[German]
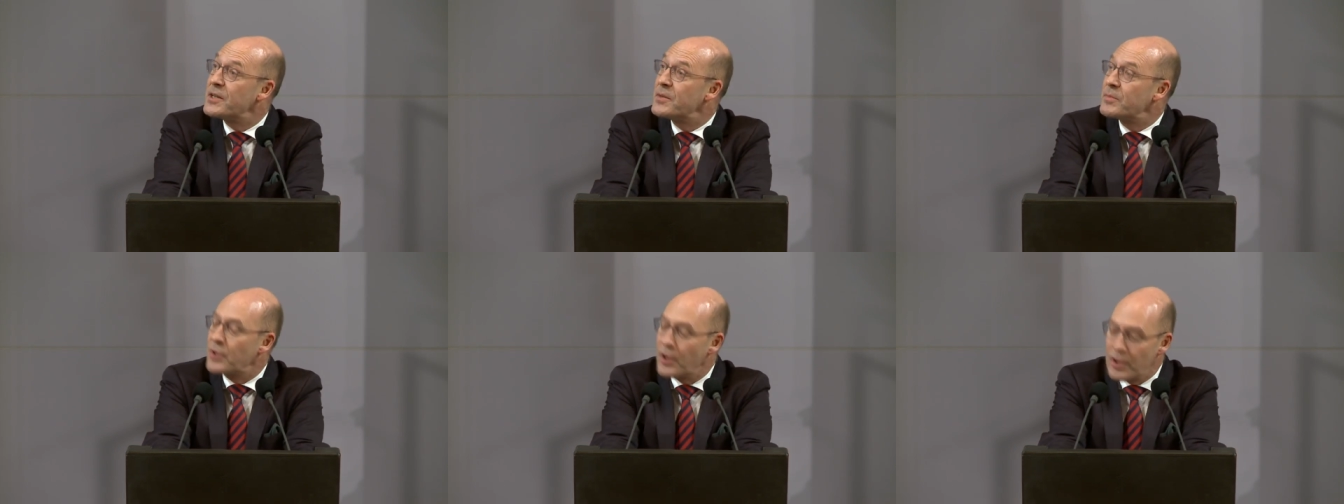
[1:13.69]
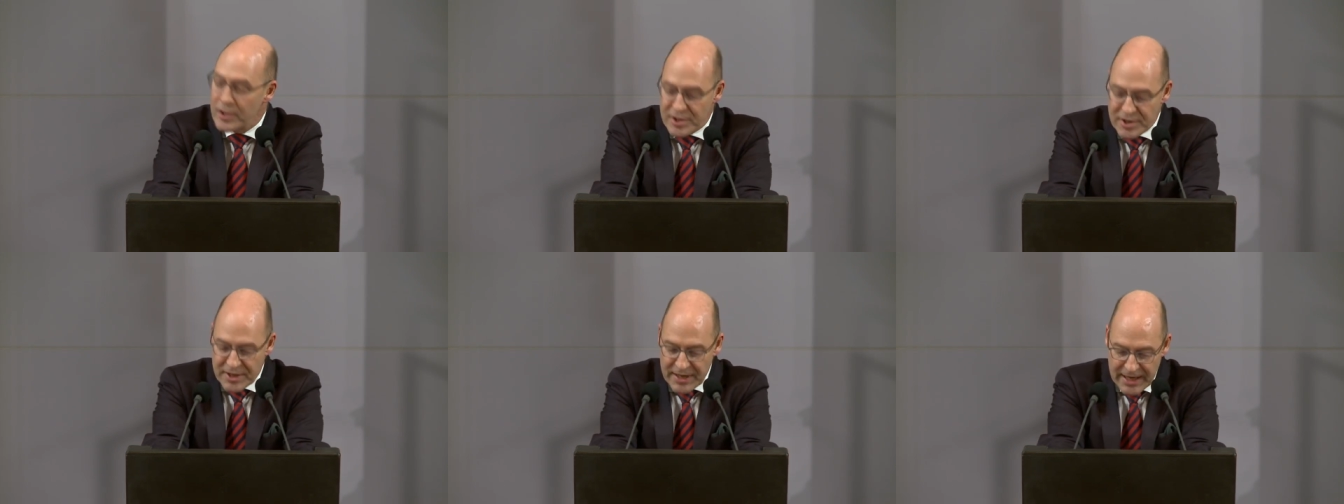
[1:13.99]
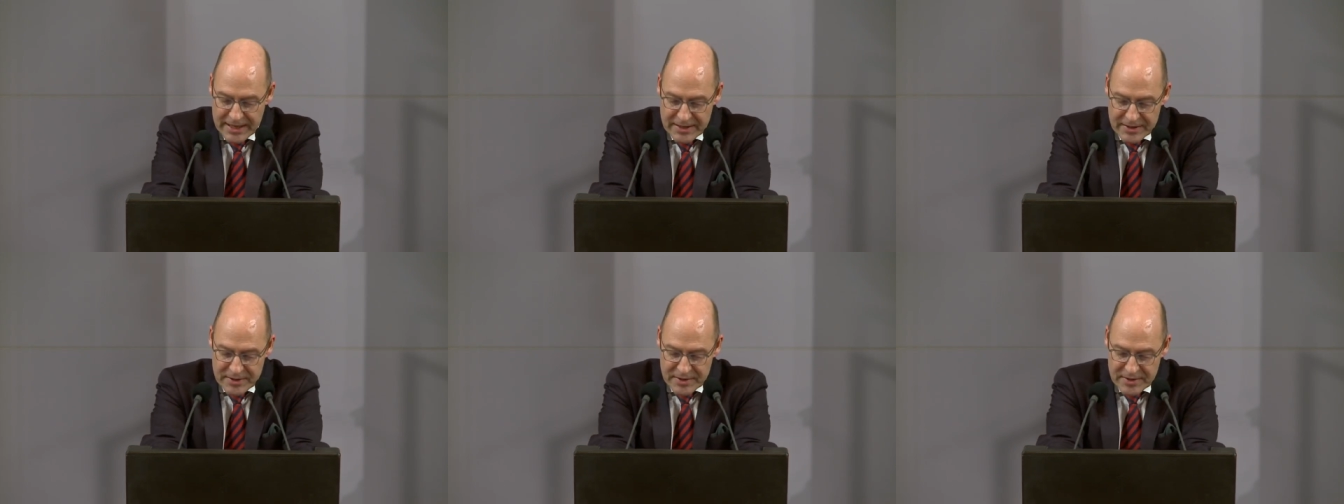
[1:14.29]
im deutschen
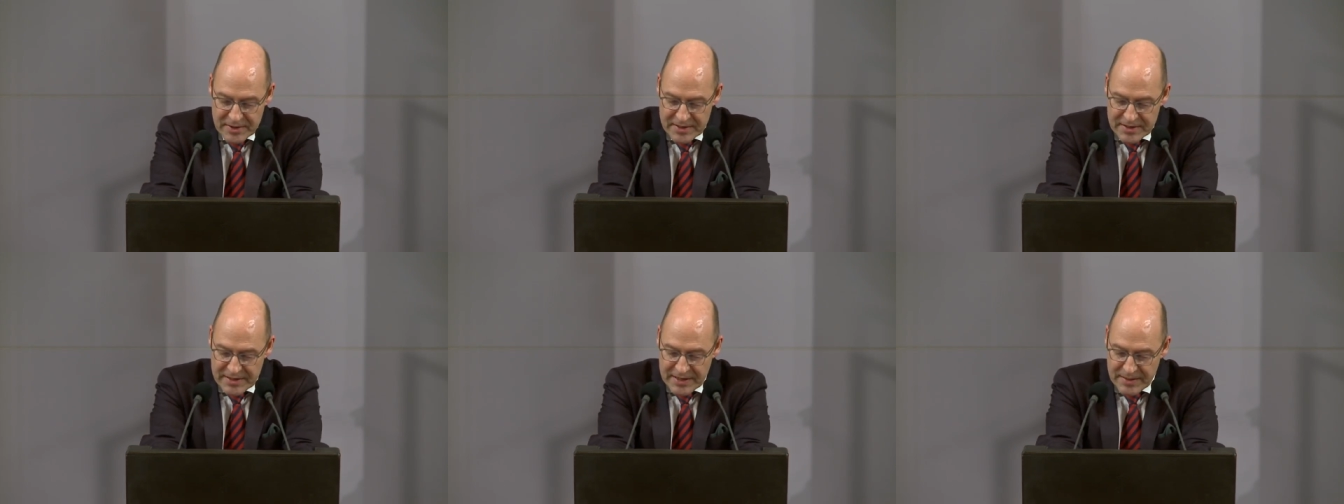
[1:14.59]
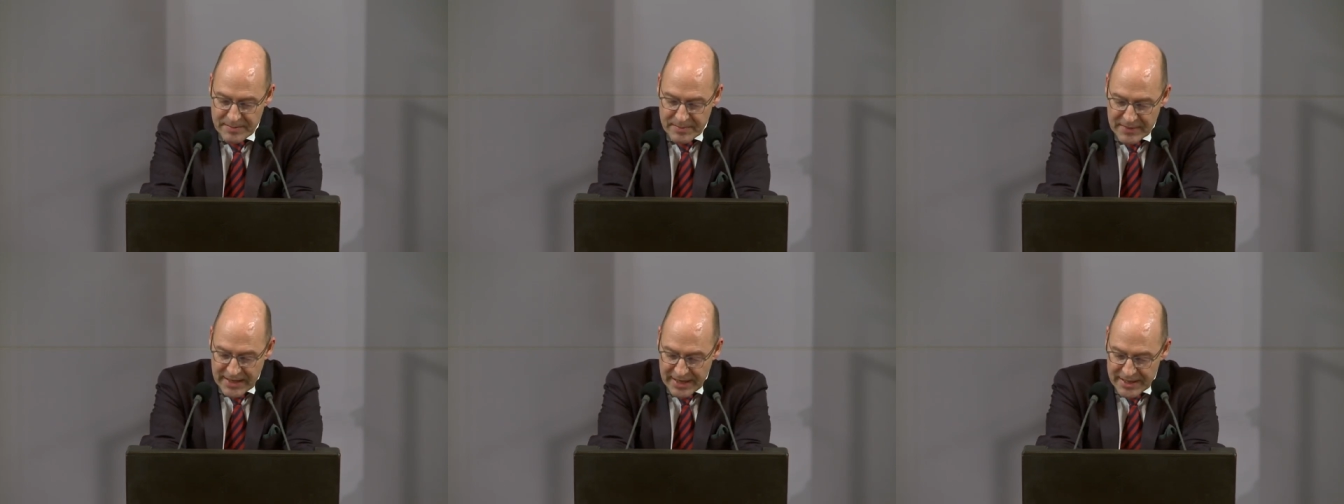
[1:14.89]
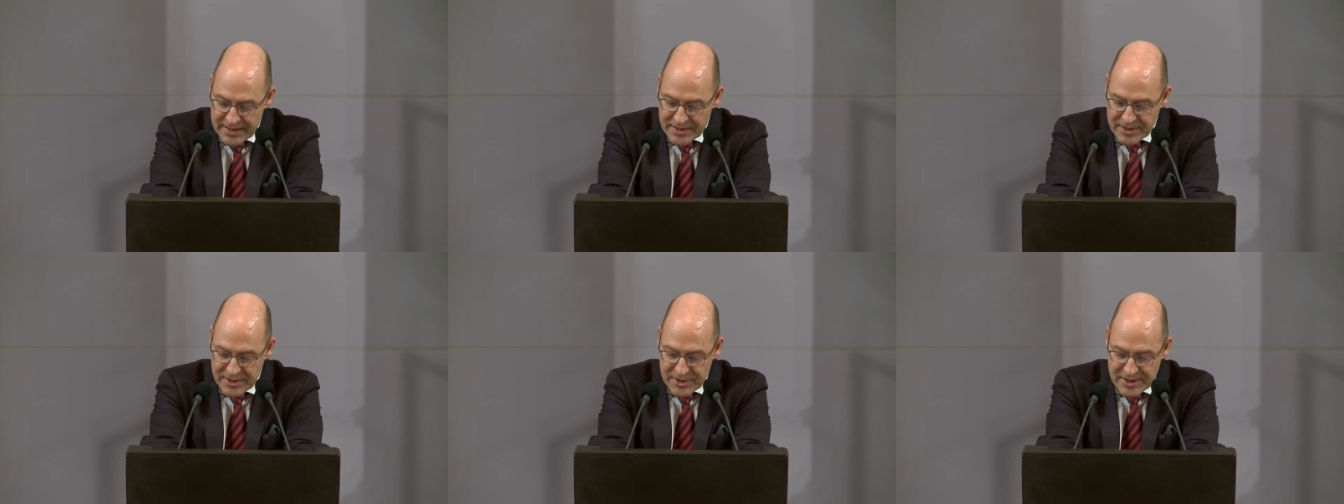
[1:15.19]
Rentensystem
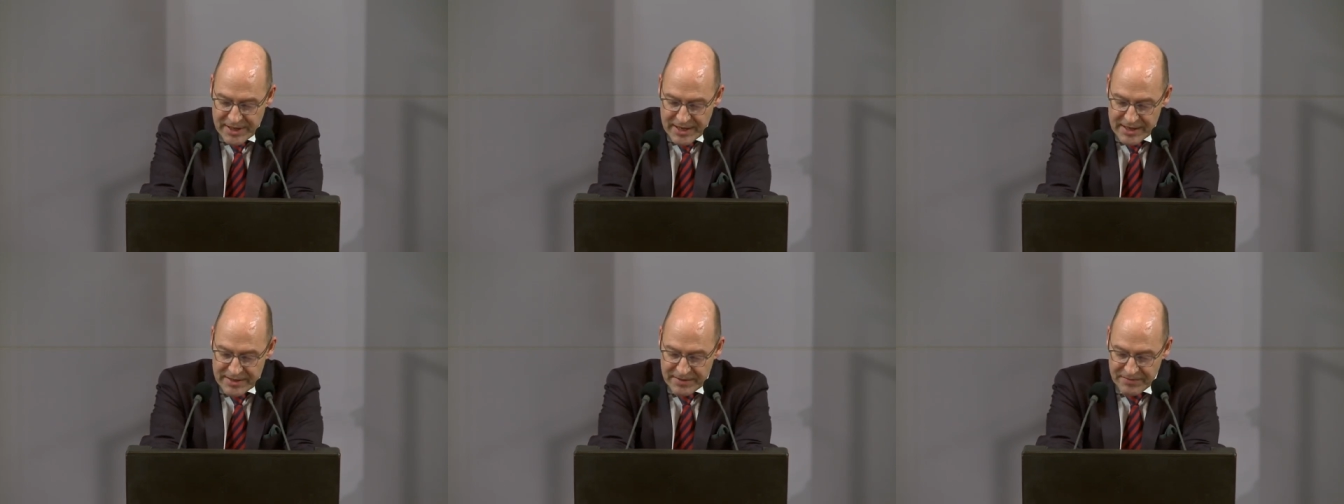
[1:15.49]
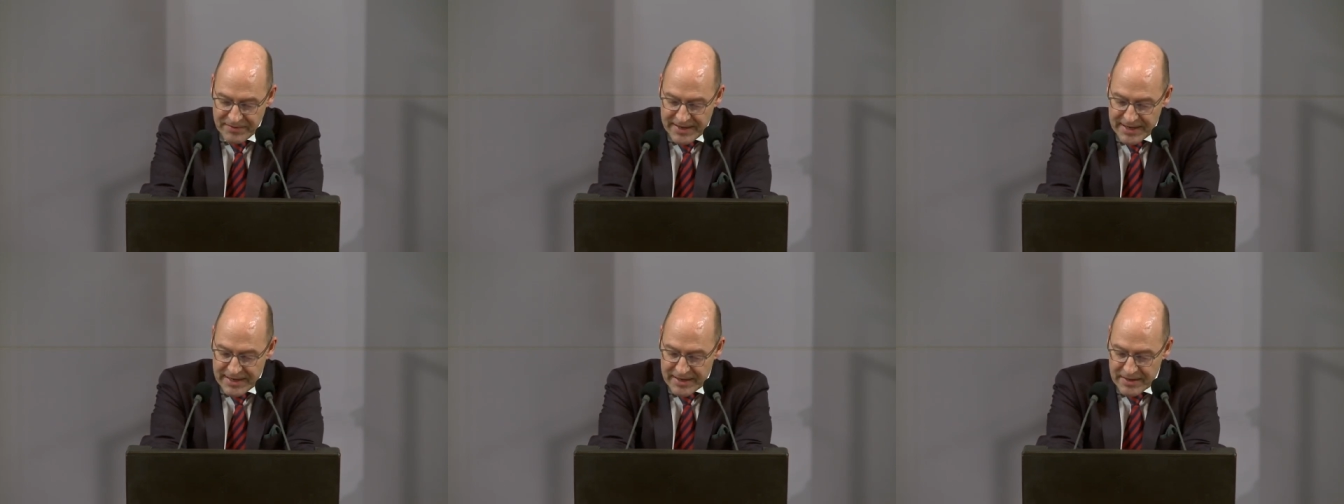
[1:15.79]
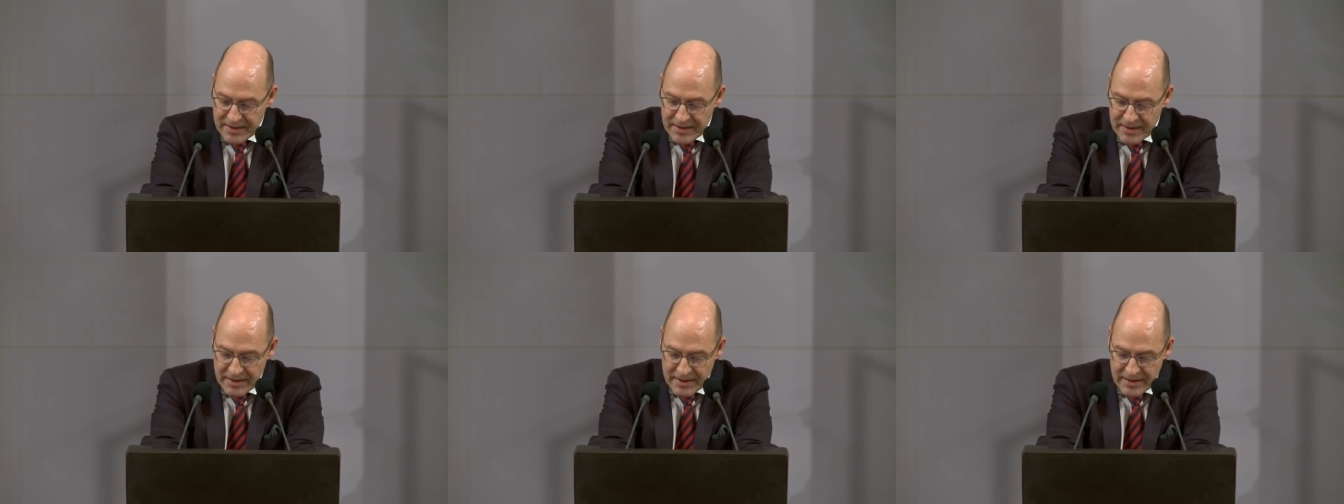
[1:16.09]
gleichgestellt
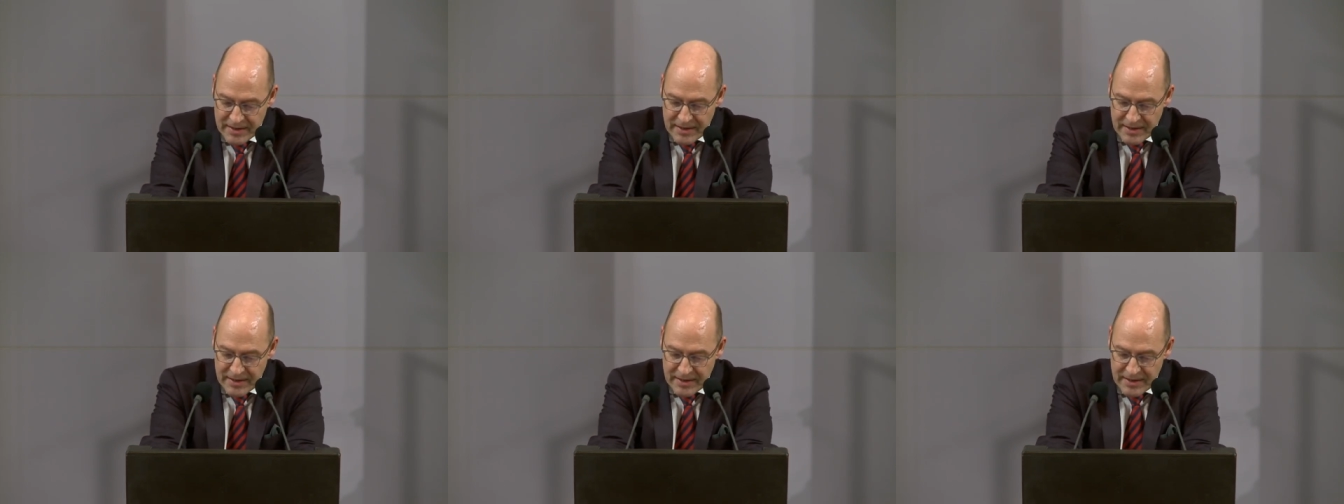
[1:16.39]
werden,